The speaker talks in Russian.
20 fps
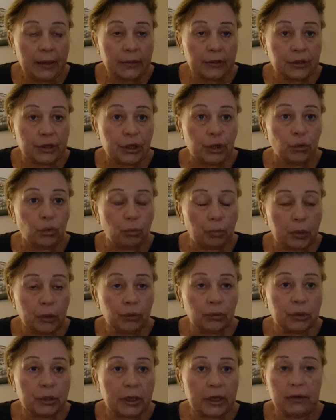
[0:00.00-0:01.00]
Три
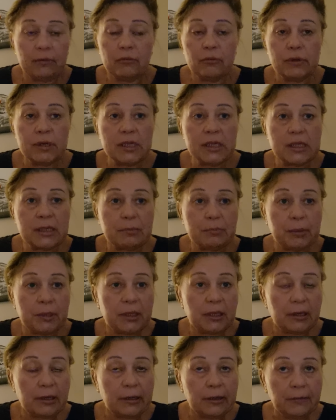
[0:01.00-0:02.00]
ублюдка его
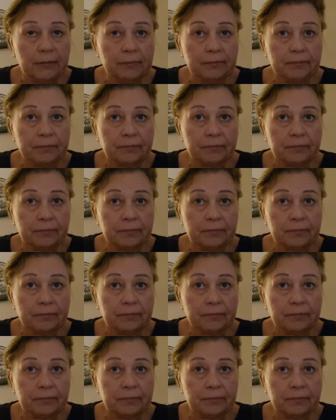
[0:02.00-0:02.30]
избили.